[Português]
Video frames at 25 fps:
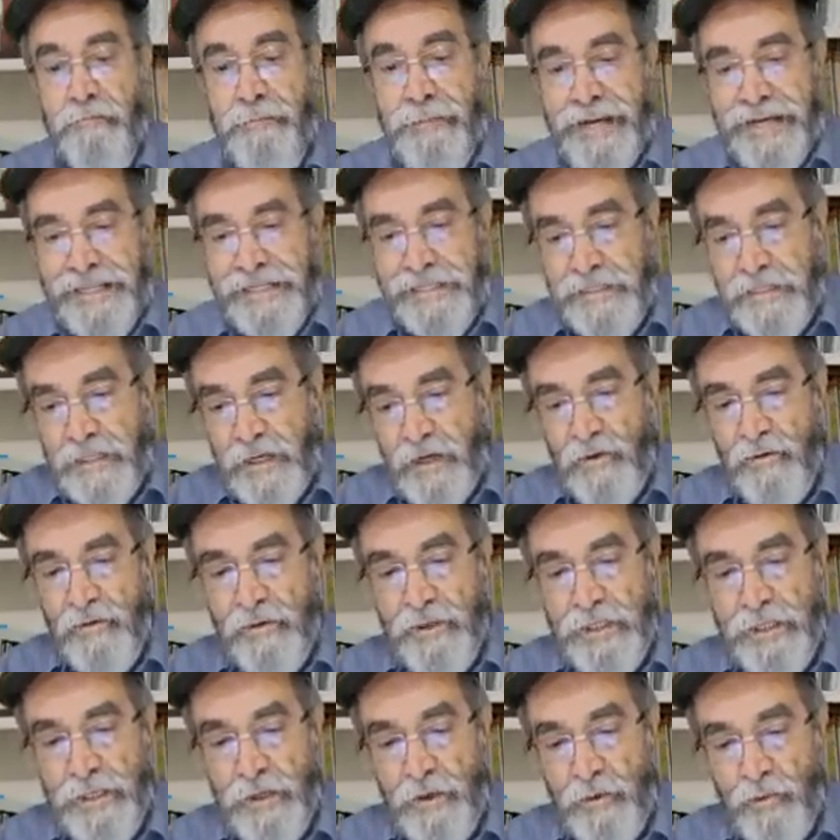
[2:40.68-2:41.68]

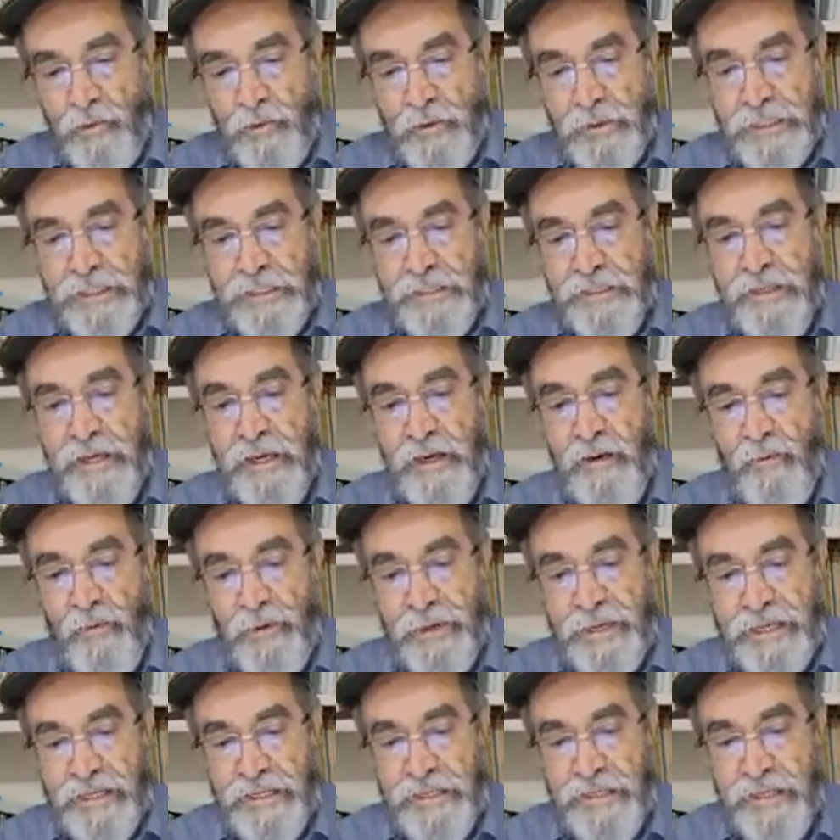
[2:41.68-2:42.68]
Mateus e Lucas
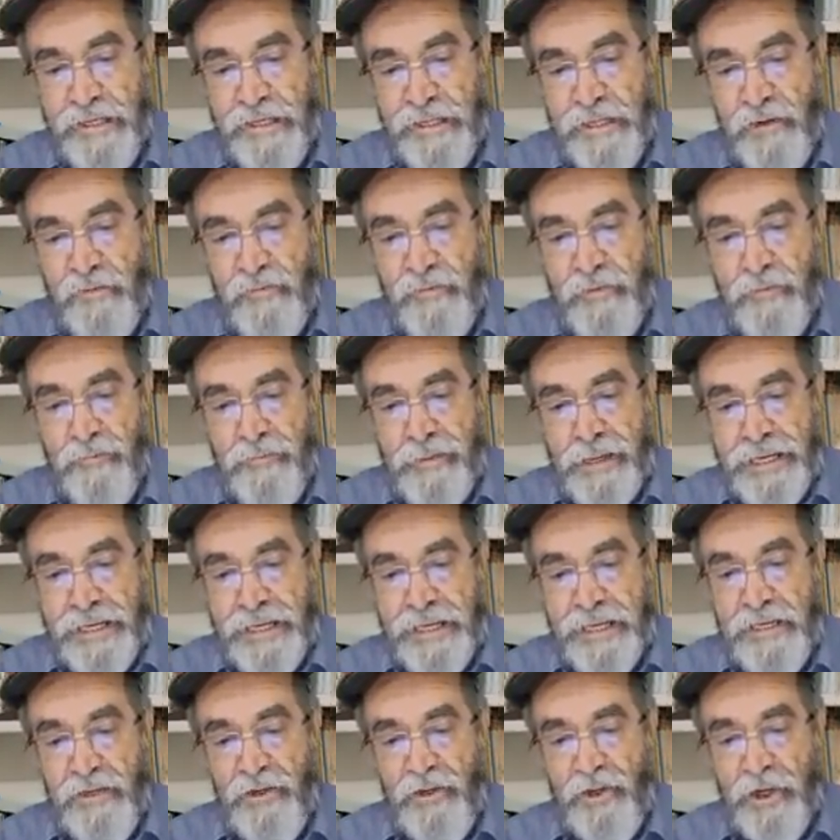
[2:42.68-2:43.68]
reconhecerão em
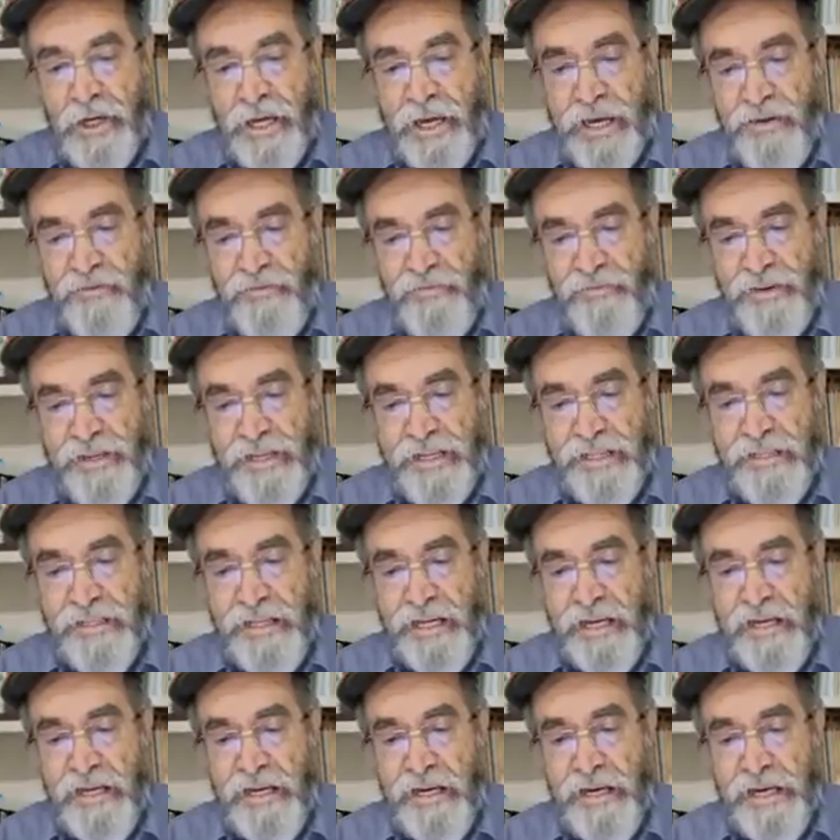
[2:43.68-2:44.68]
Belém de
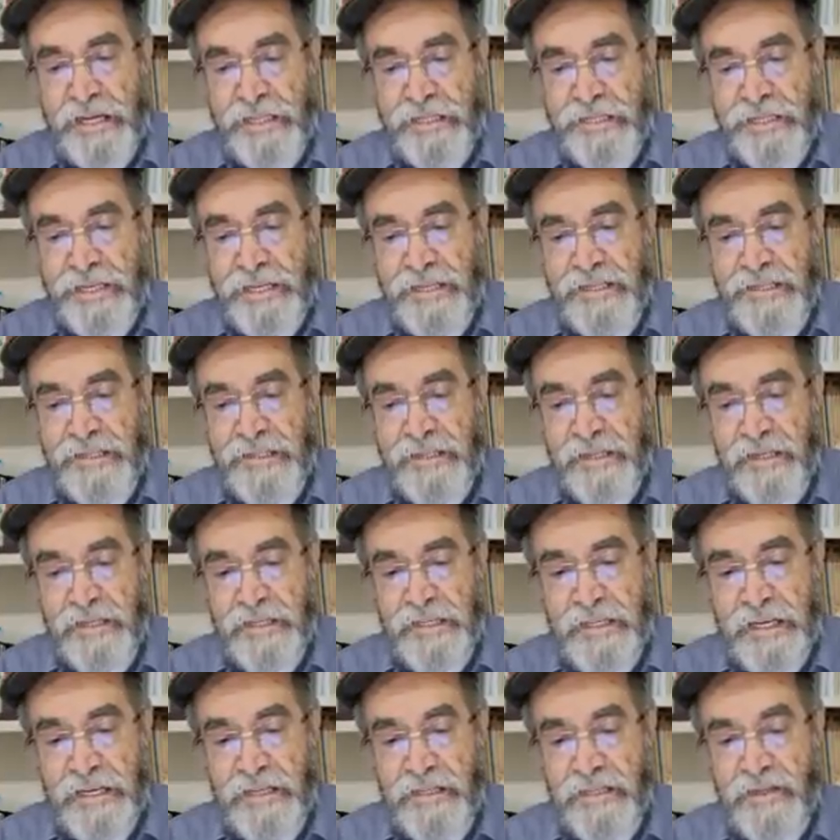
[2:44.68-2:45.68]
Éfrata a
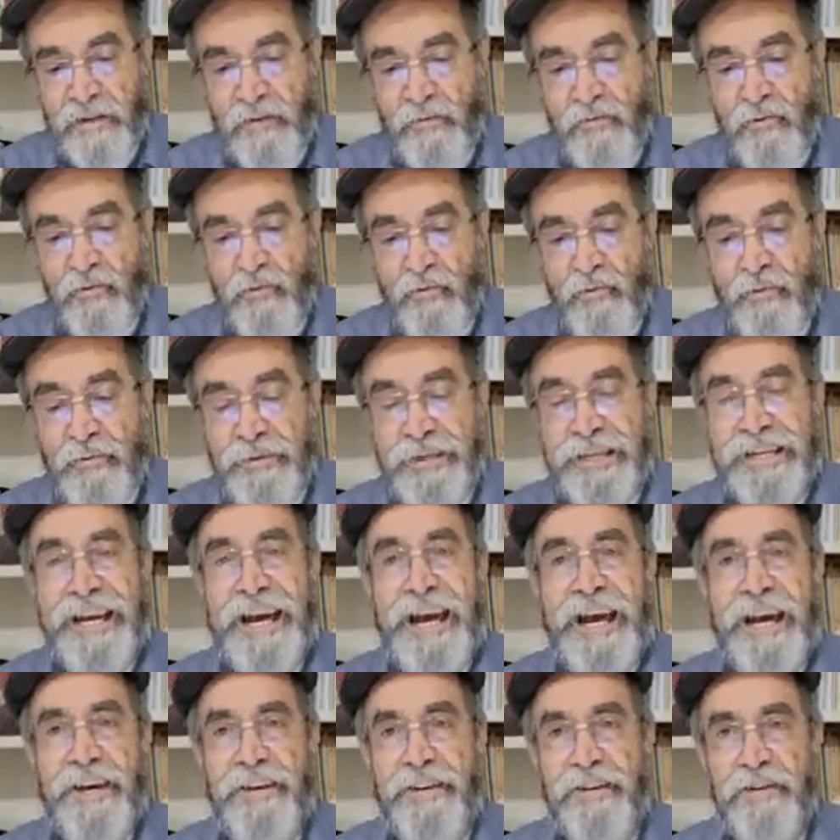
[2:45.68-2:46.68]
designação do
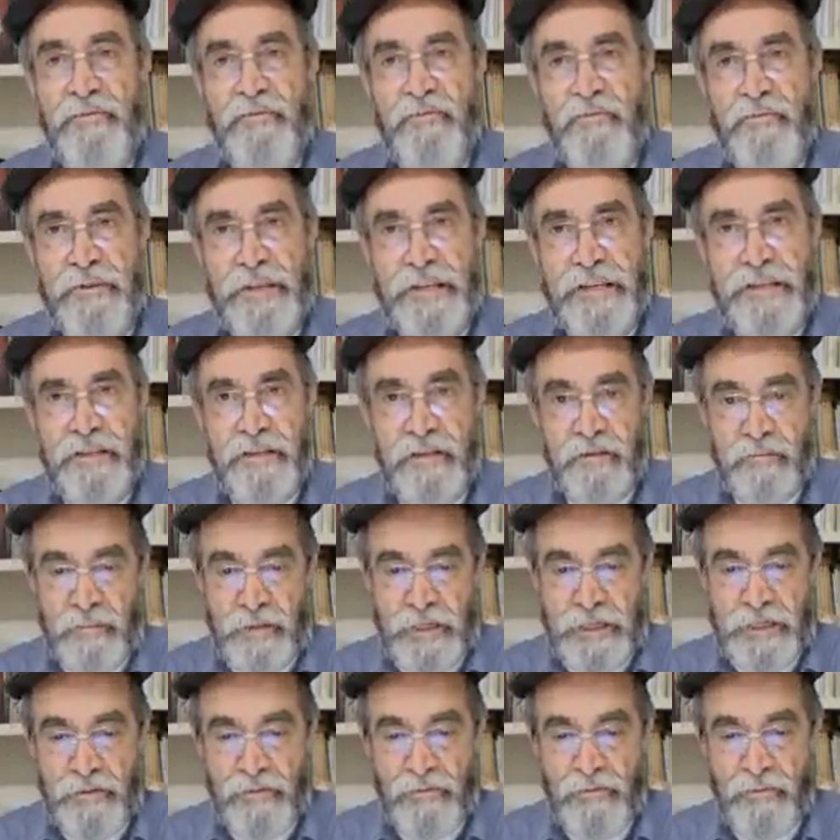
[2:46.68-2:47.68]
lugar do
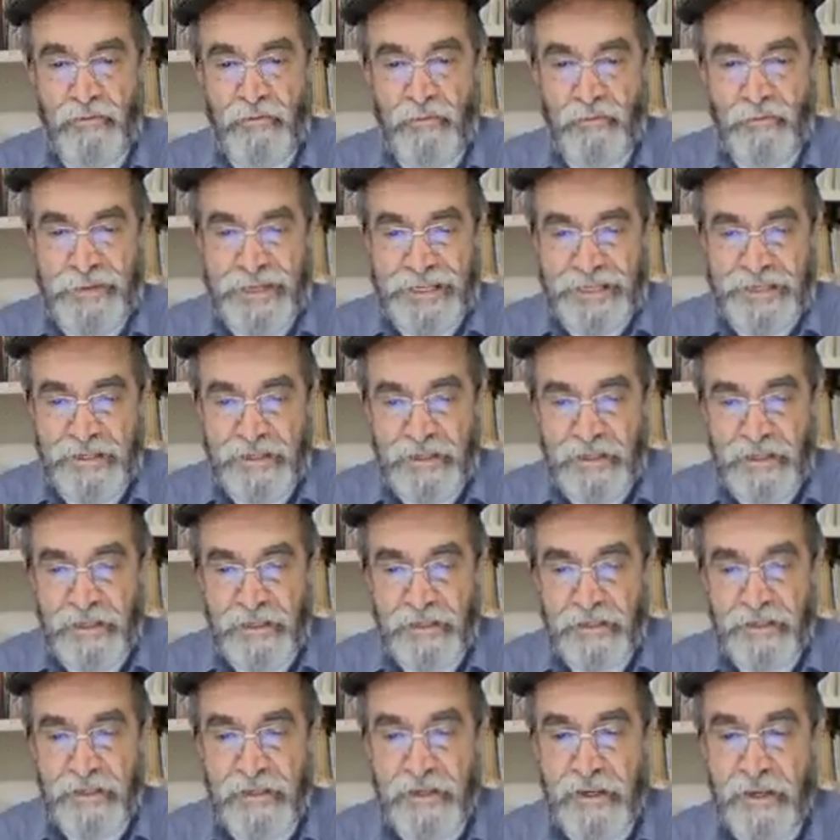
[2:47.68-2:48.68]
nascimento do
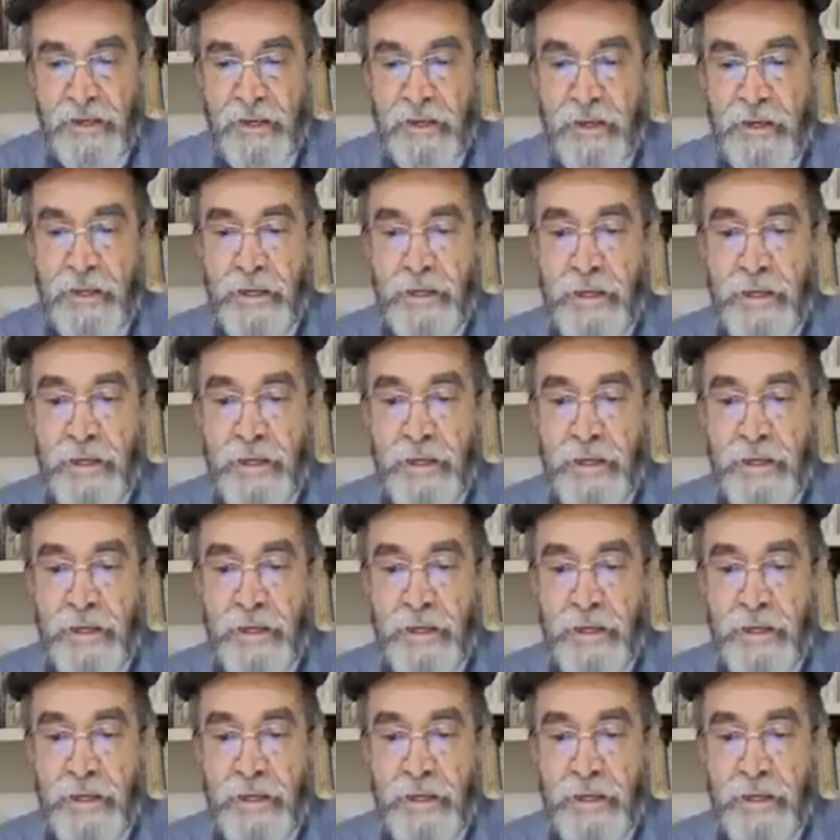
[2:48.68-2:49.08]
Messias.